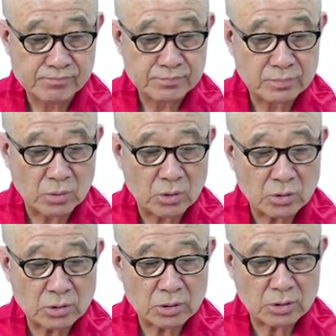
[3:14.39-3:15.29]

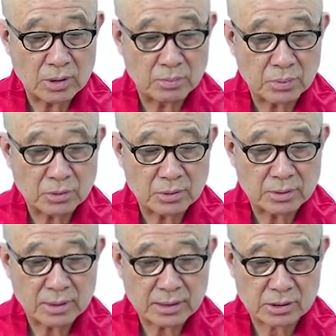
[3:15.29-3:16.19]
most
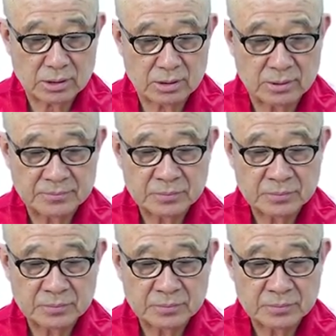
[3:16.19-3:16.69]
important text